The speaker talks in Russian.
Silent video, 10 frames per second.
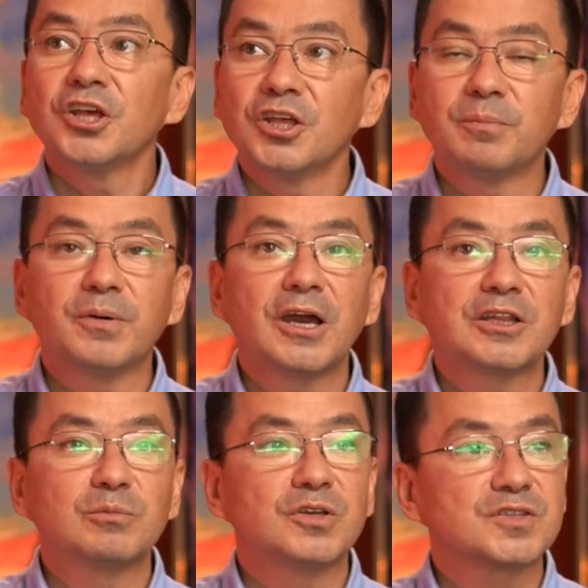И
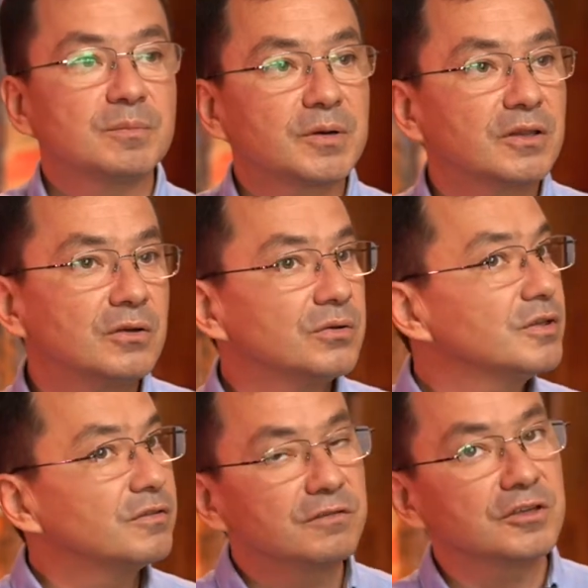поэтому есть
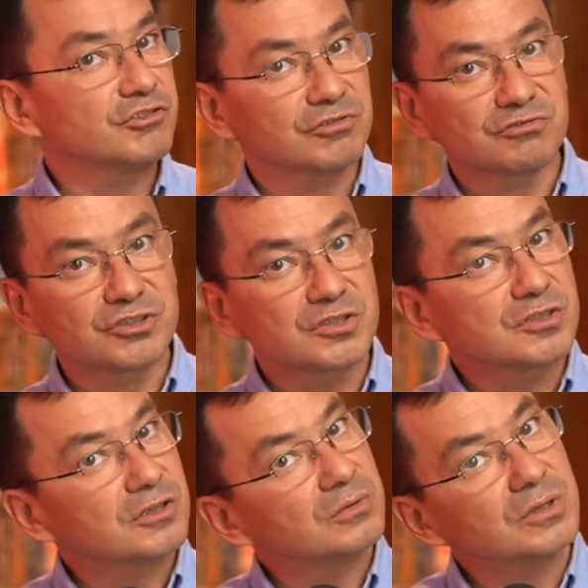определенные вещи в
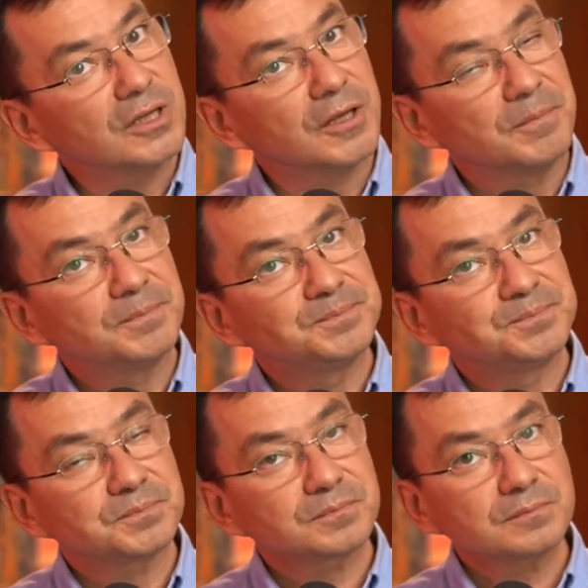жизнях людей,
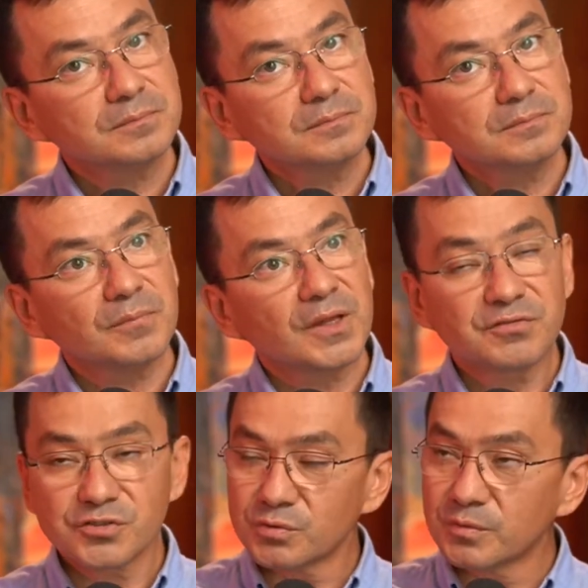в
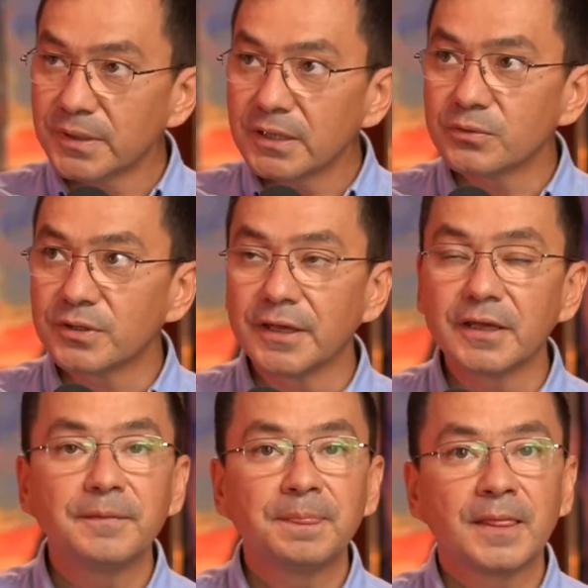судьбе
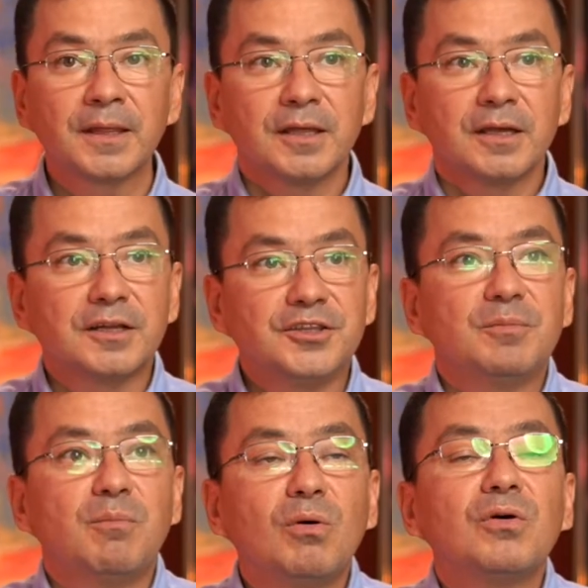людей – где
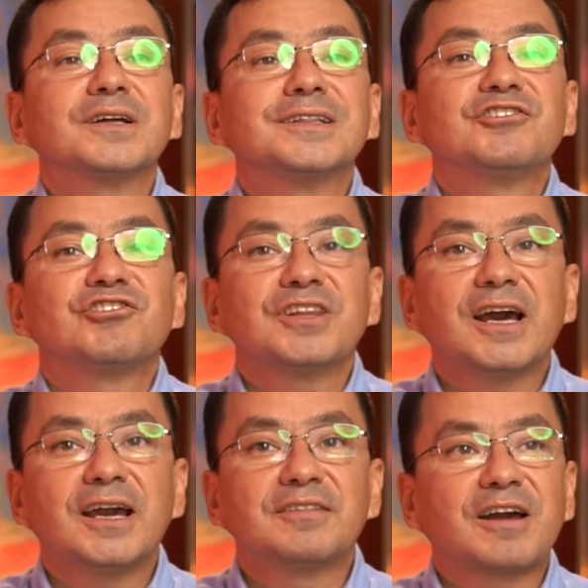Бог
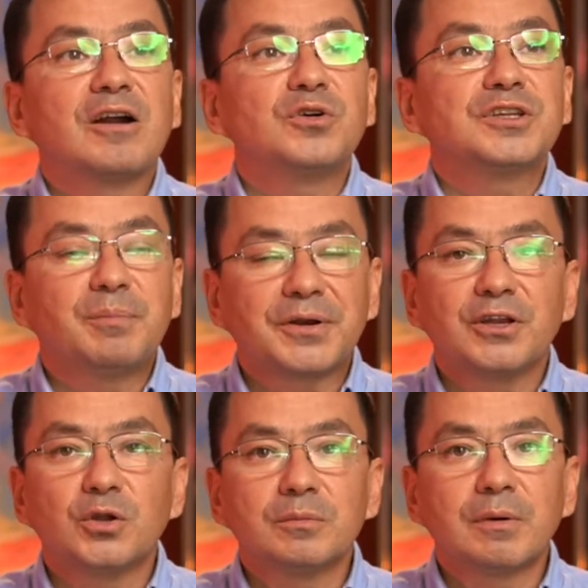начинает в какой-то
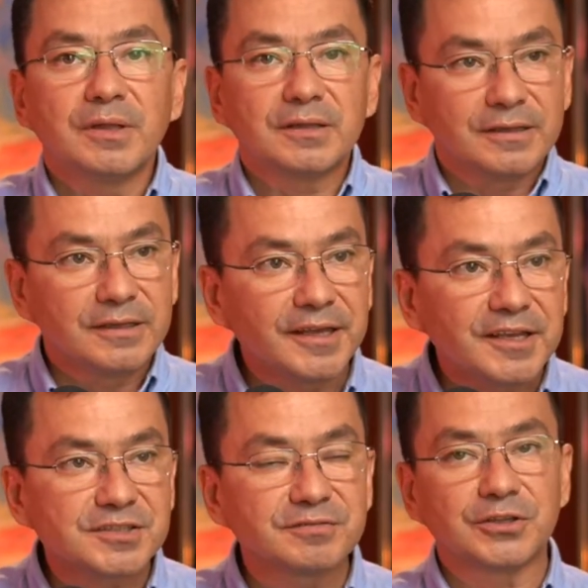определенный момент
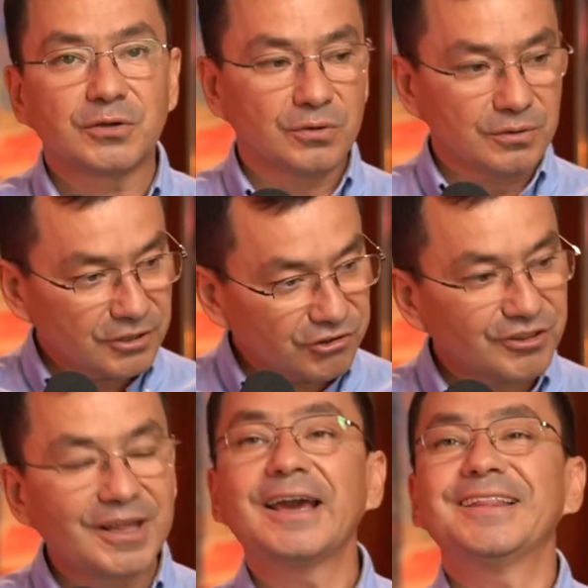действовать, Он
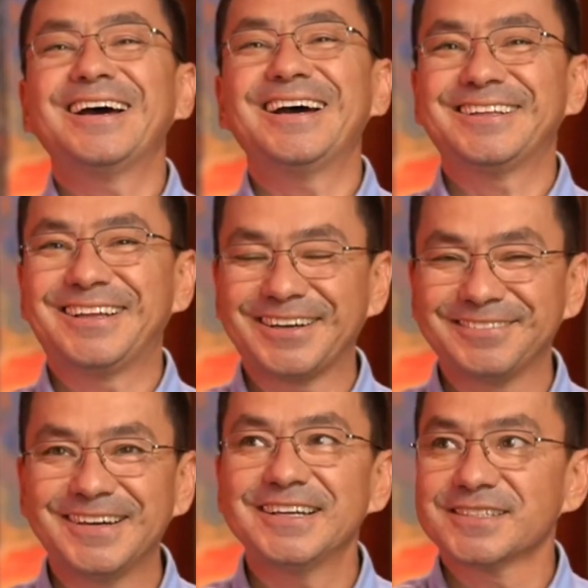начинает
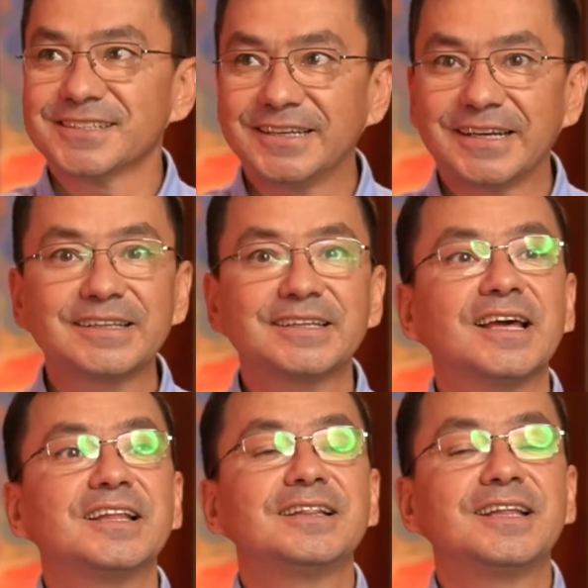открывать
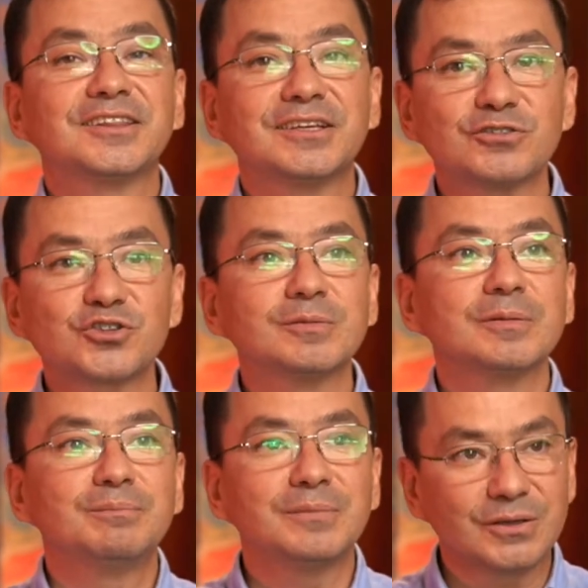сокрытое для того, чтобы
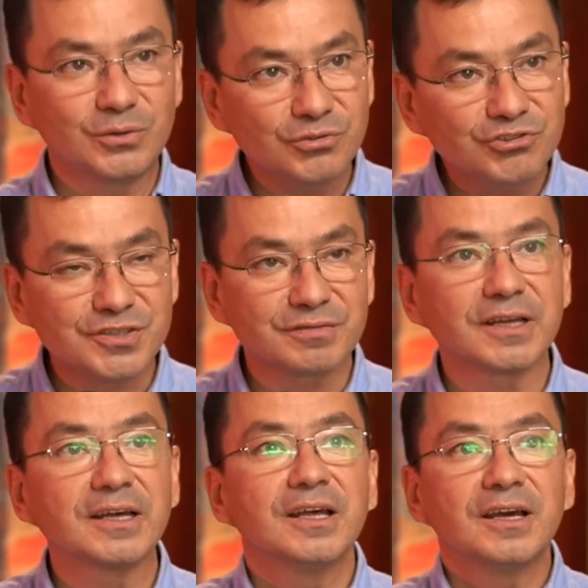
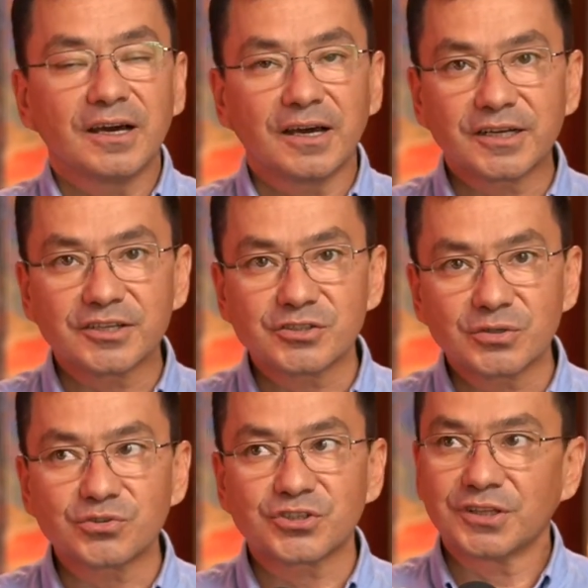могущественно
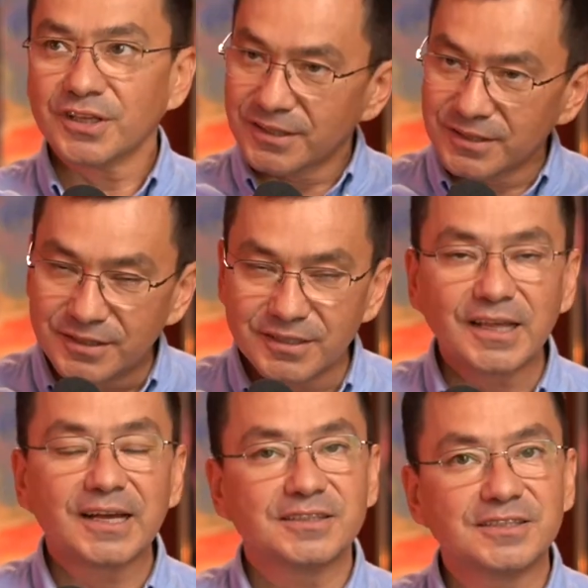разрушить
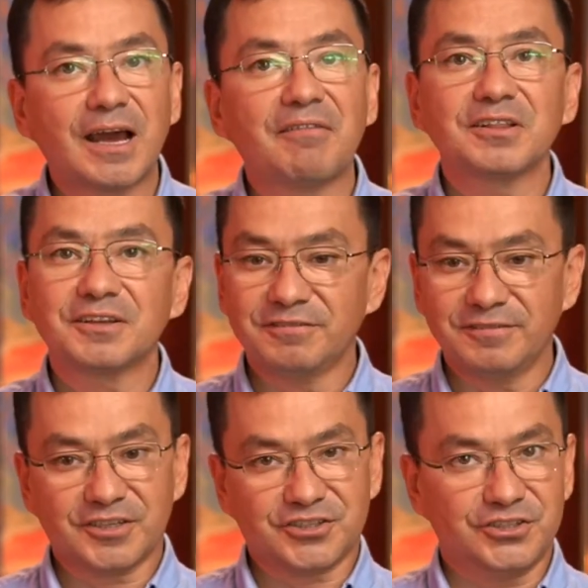дела дьявола в
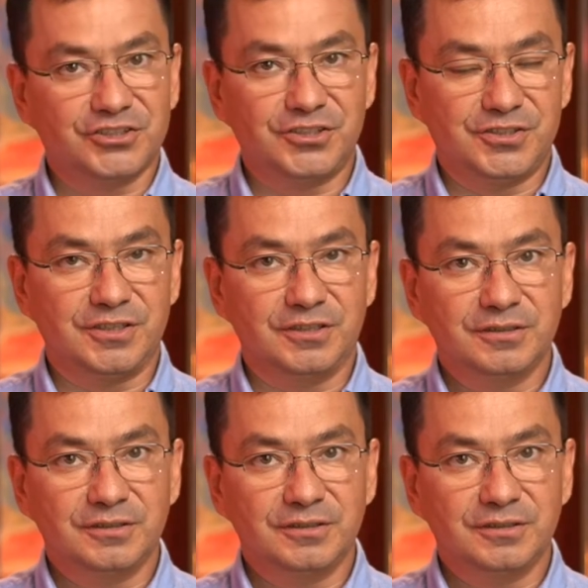вашей жизни.